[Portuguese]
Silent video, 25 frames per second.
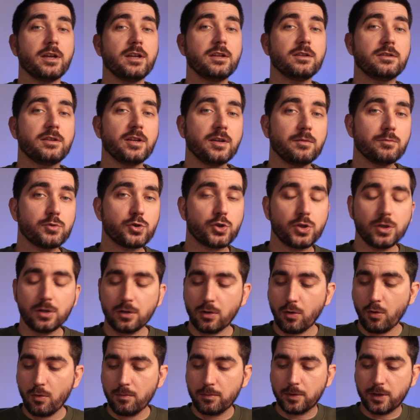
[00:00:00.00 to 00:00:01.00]
em termos
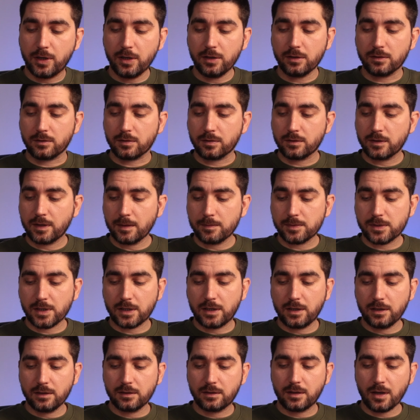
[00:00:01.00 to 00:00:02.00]
de HomeKit, temos
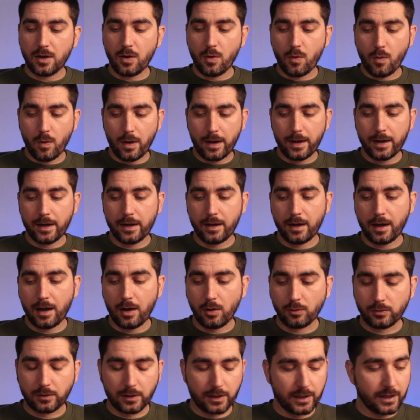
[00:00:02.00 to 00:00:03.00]
aqui então a
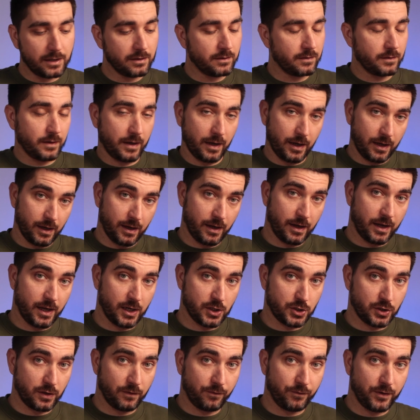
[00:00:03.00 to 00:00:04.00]
Outlet, que é
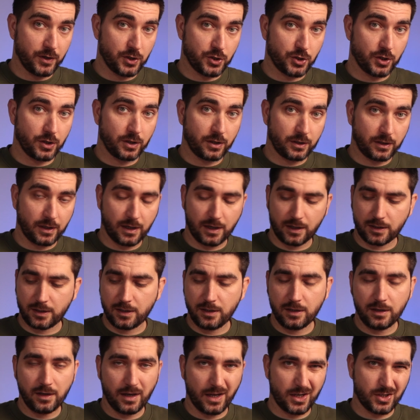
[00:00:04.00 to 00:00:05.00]
esta ficha que está
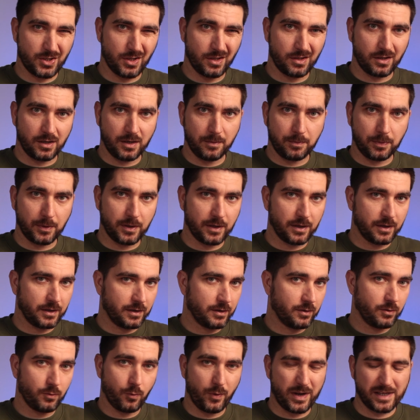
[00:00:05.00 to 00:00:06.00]
aqui, esta tripla
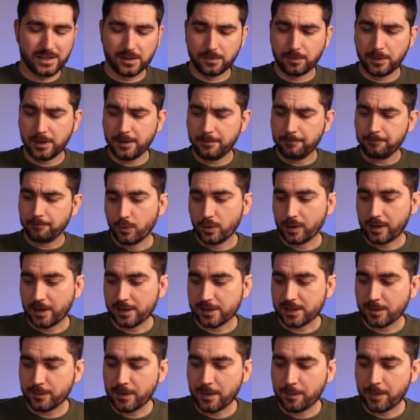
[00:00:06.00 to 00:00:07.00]
USB. Por
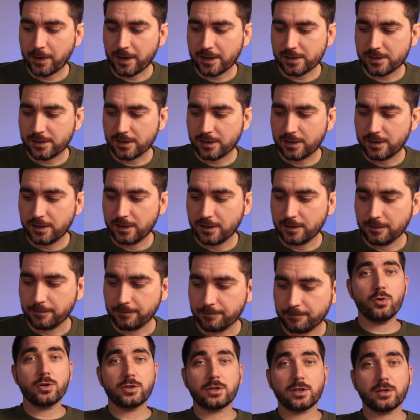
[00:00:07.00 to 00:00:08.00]
acaso também aparece aqui
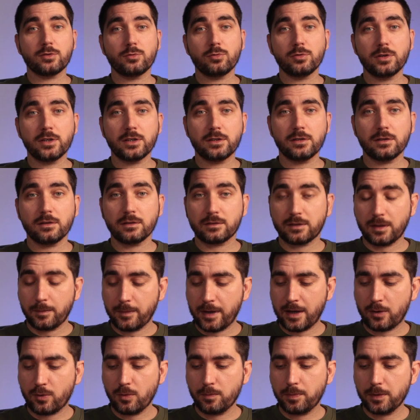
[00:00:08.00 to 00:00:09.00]
outra do Lidl, que
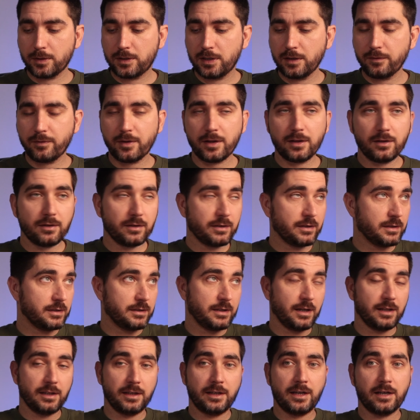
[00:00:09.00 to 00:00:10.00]
também é compatível, que
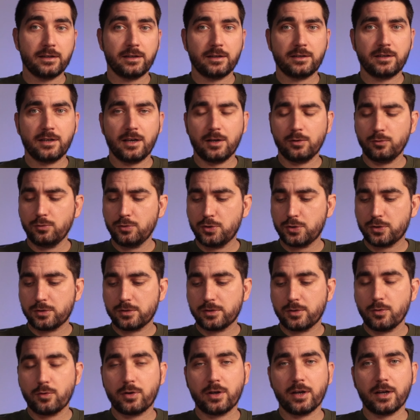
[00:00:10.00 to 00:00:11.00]
está ligada aqui à luz.
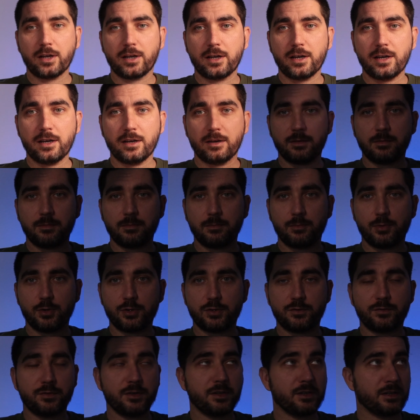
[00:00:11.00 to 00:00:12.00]
Se eu carregar,
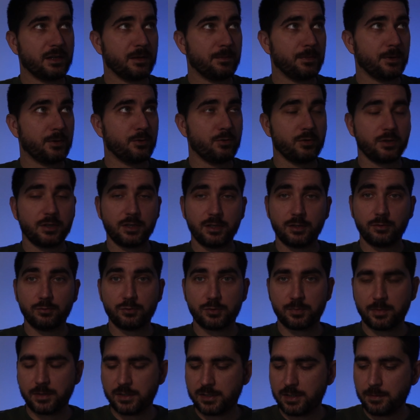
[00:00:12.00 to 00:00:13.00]
Podes ver que apagou aqui a
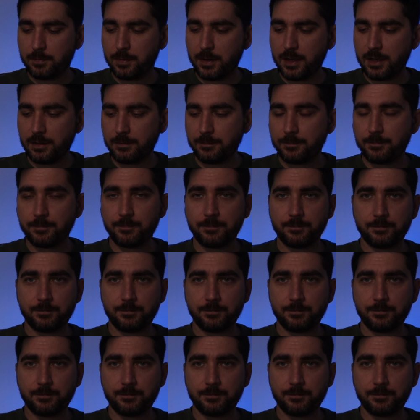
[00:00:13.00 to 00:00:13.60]
luz principal,